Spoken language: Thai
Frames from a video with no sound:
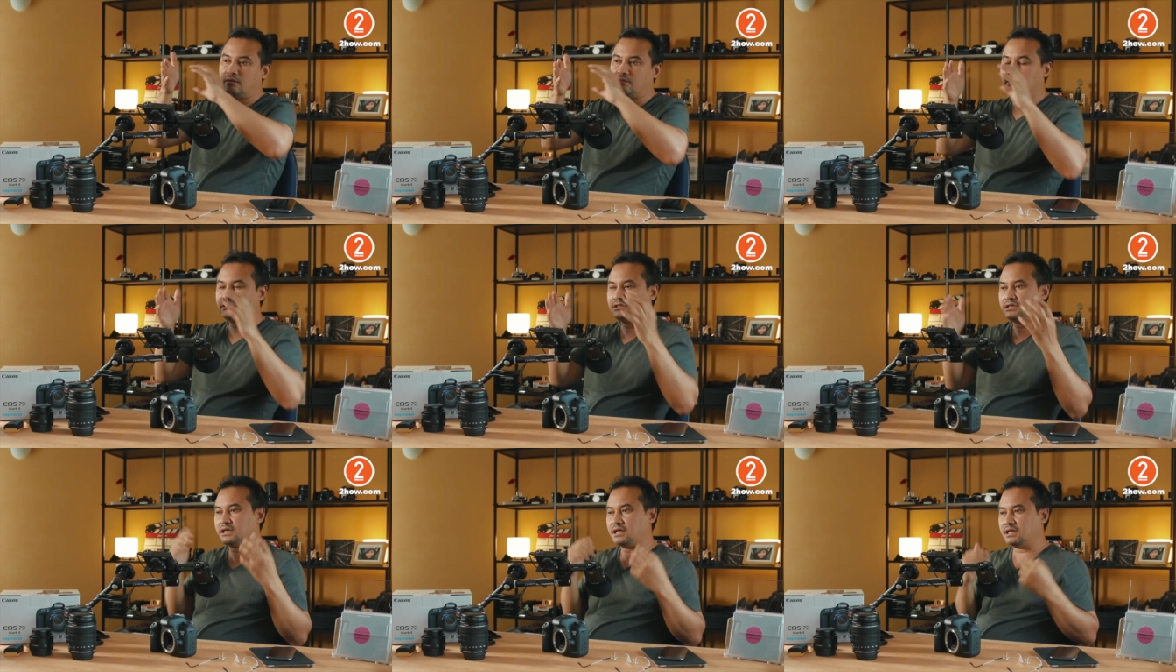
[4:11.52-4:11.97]

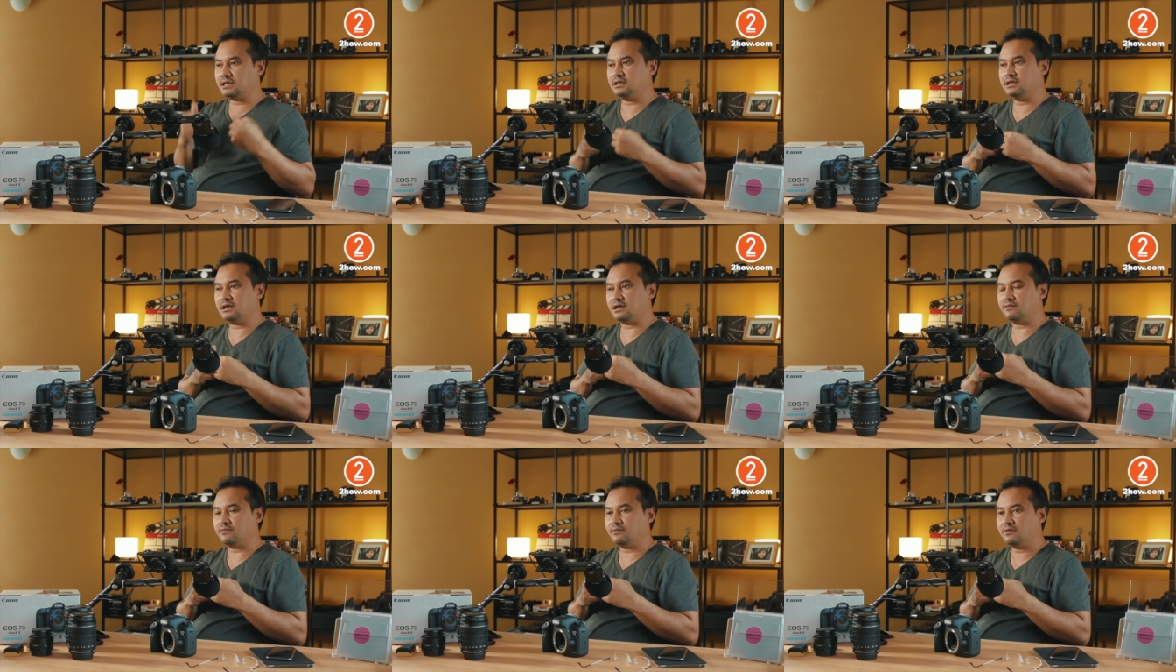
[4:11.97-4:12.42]
เพราะฉะนั้น
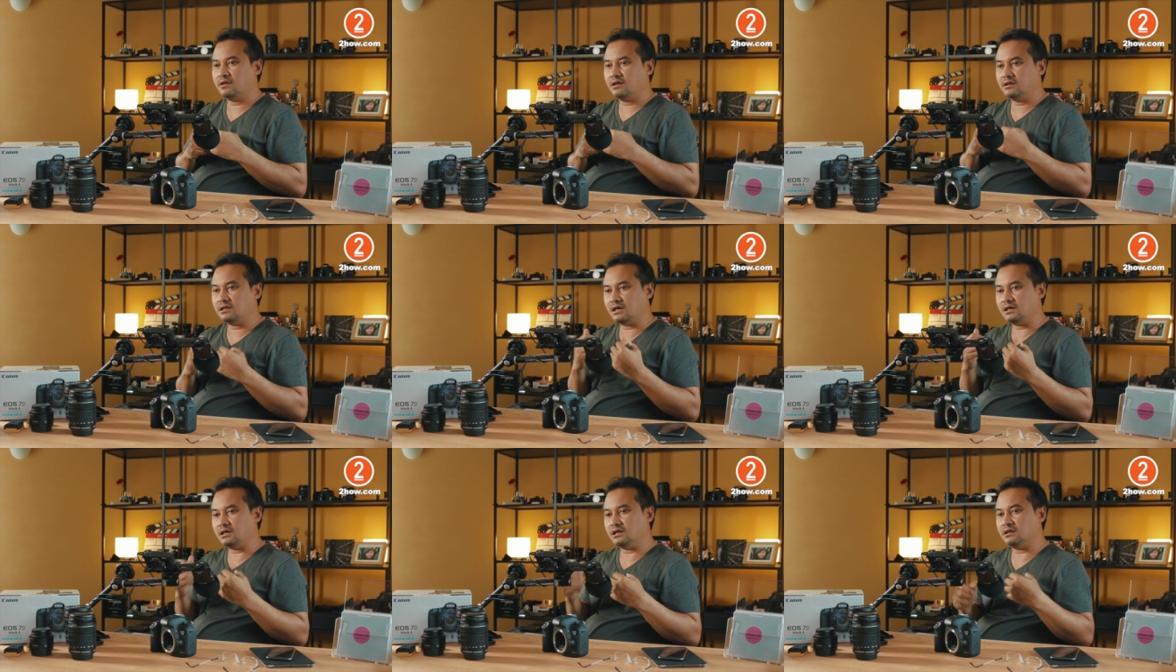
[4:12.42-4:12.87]
เนี่ย
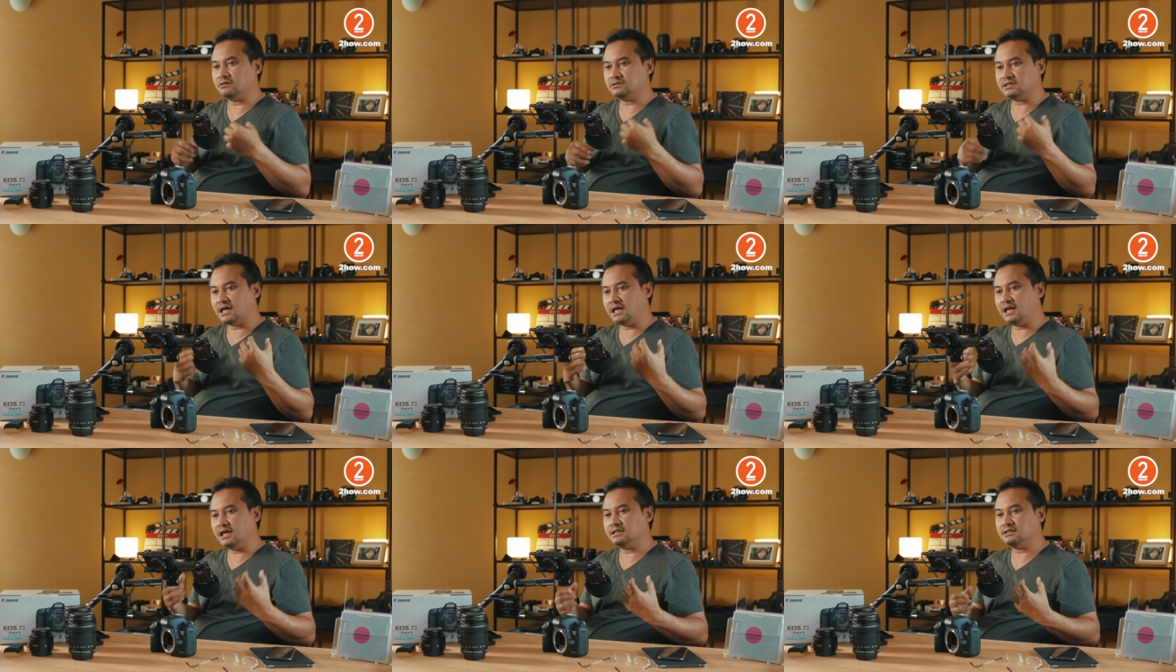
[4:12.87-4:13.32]
ถ้าเกิดเรา
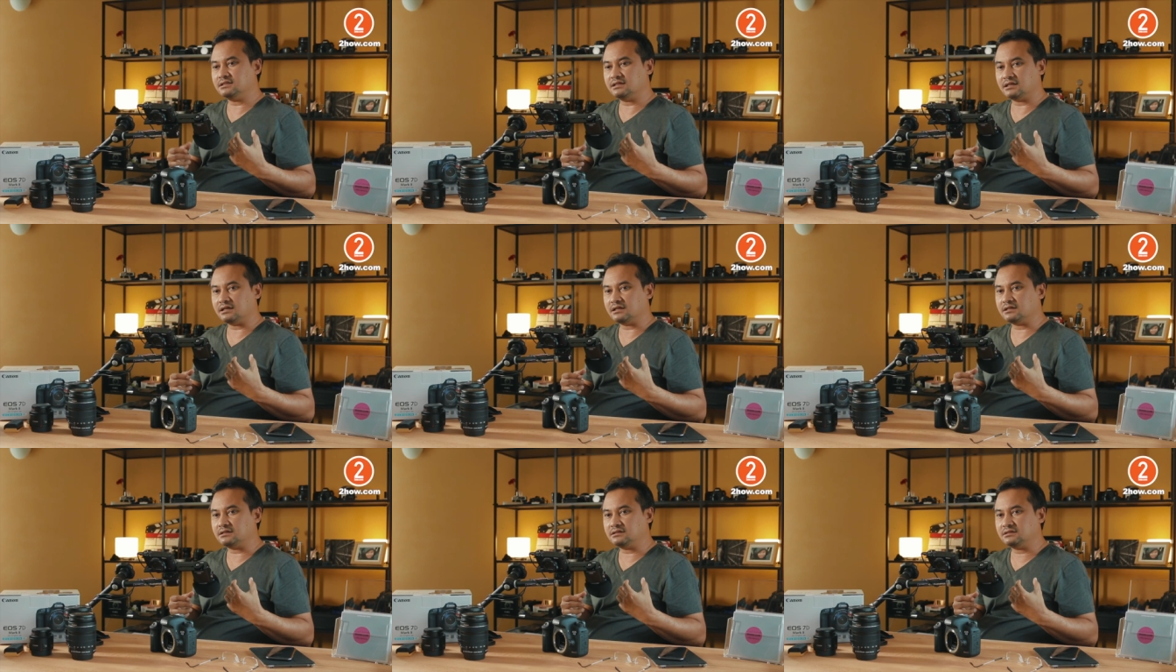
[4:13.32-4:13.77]
ใช้เลนส์
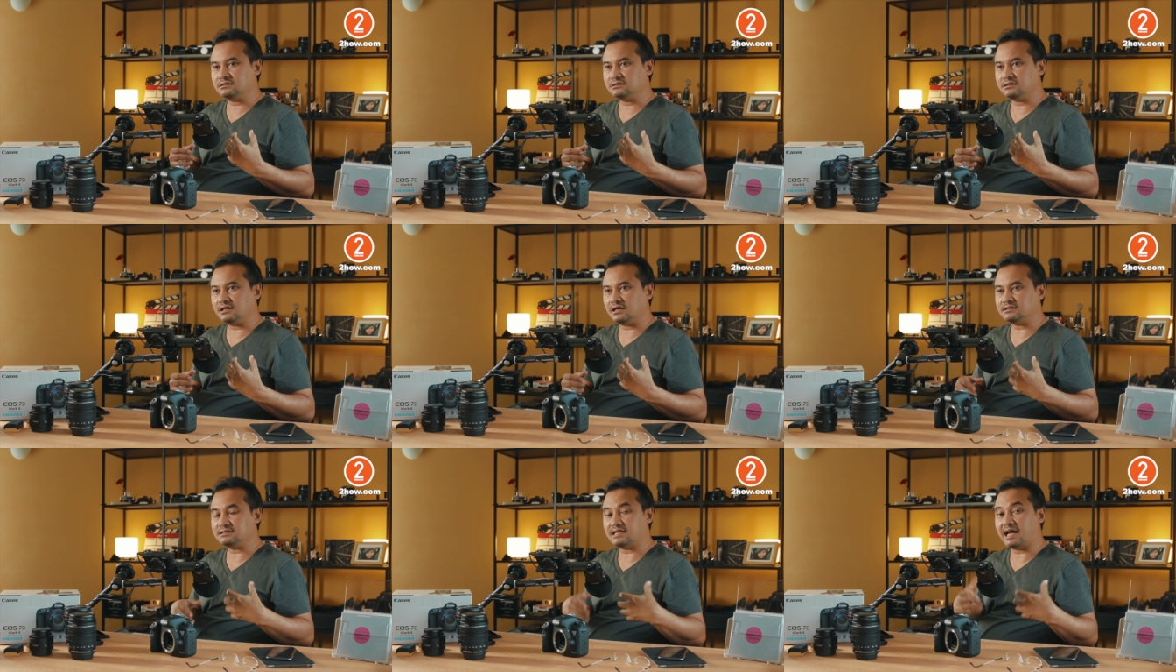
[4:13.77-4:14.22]
อย่าง
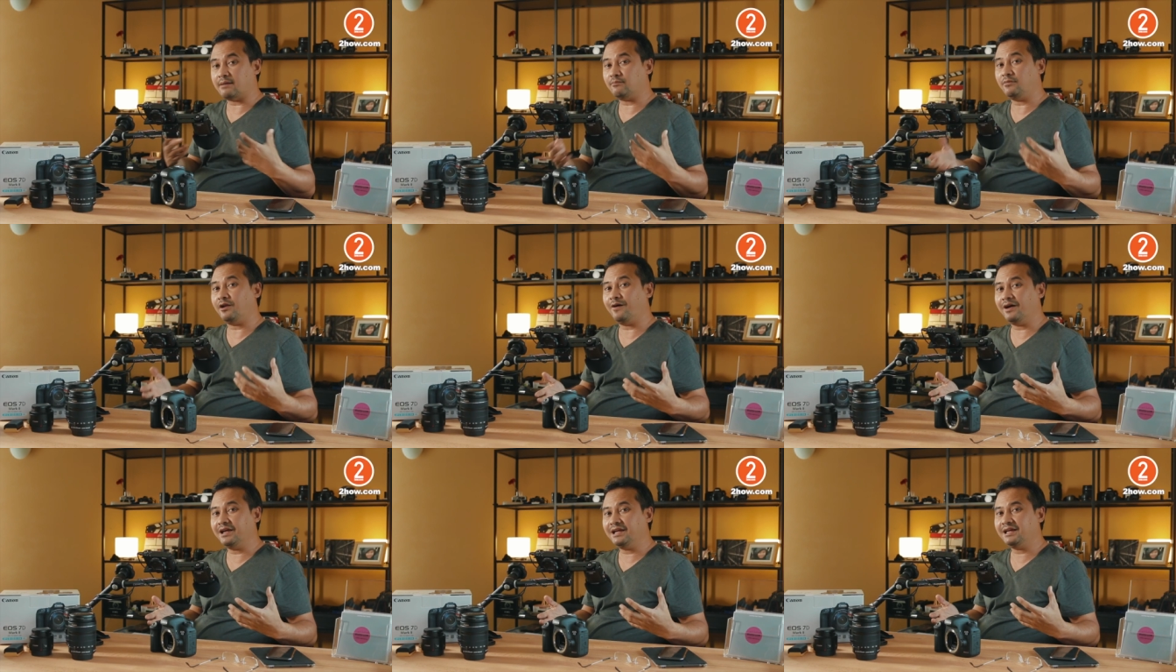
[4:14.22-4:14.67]
อย่าง
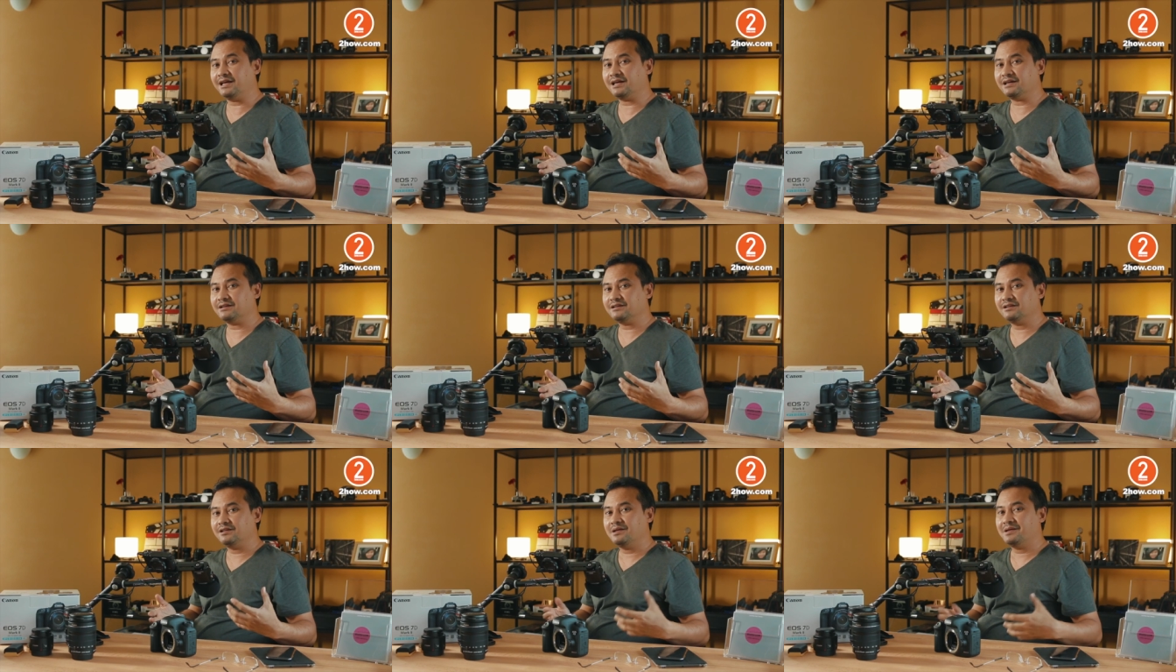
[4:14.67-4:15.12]
300 เงี้
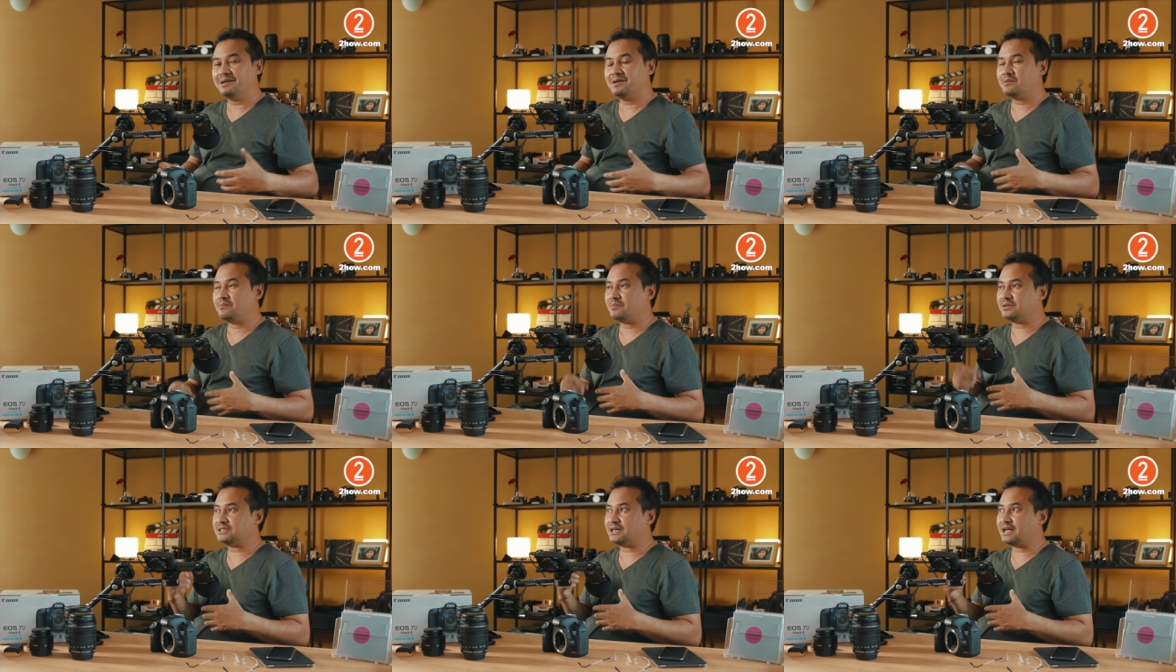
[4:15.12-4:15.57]
ย
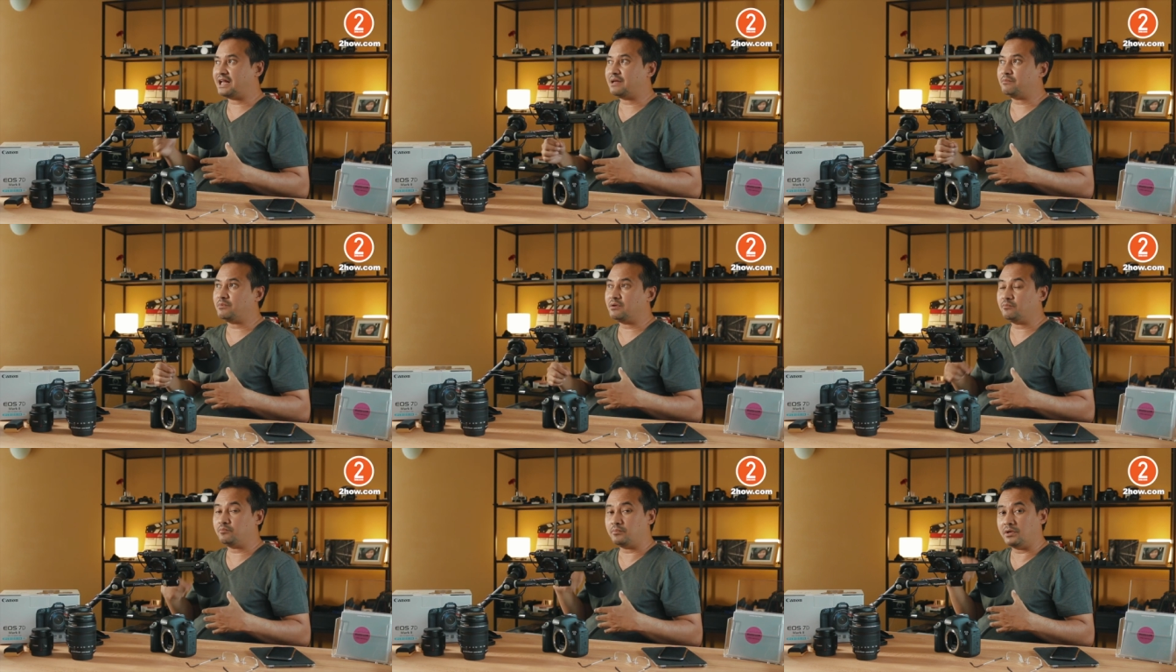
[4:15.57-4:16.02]
มันจะกลา
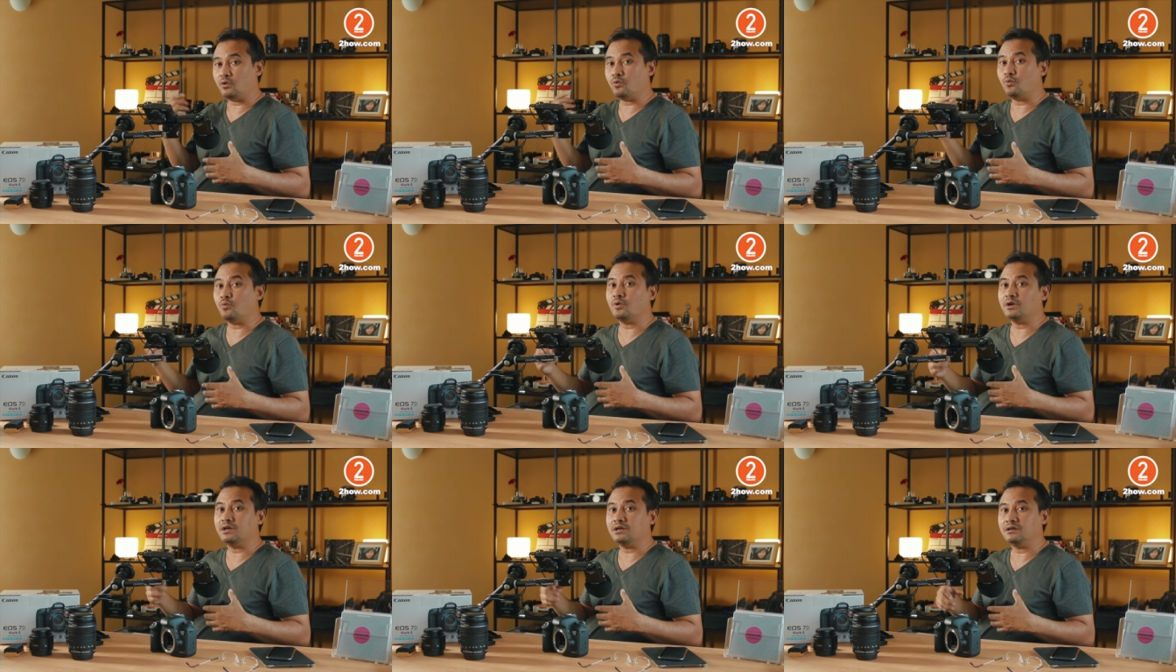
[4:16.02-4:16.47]
ยเป็นไป
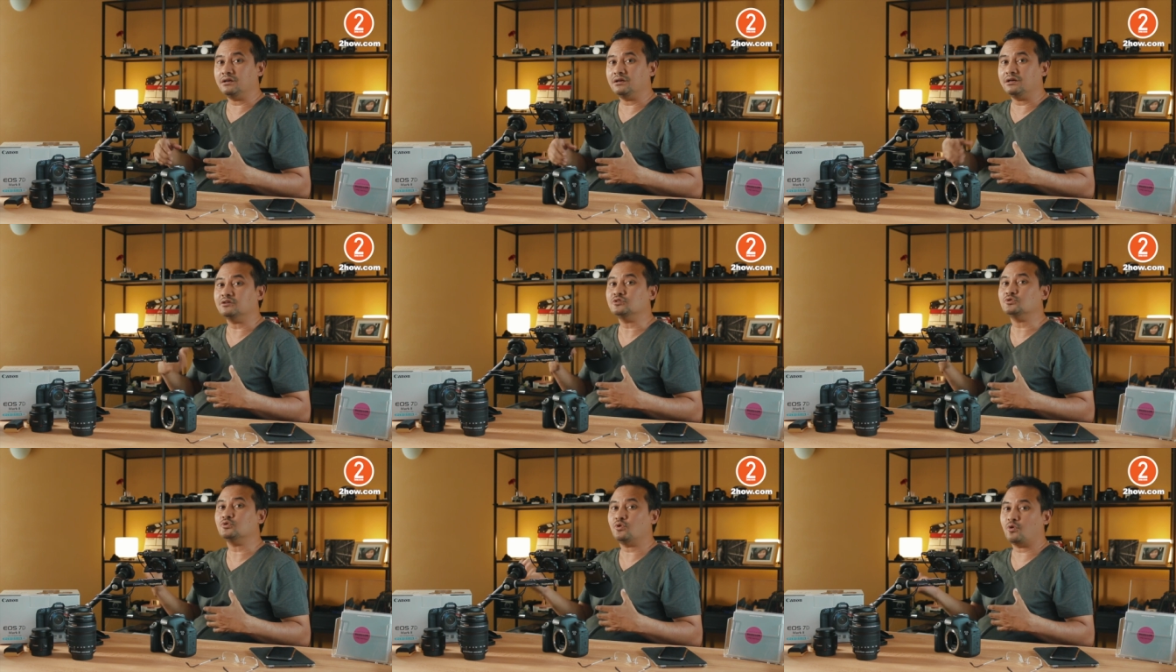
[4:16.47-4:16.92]
คูณ 1.6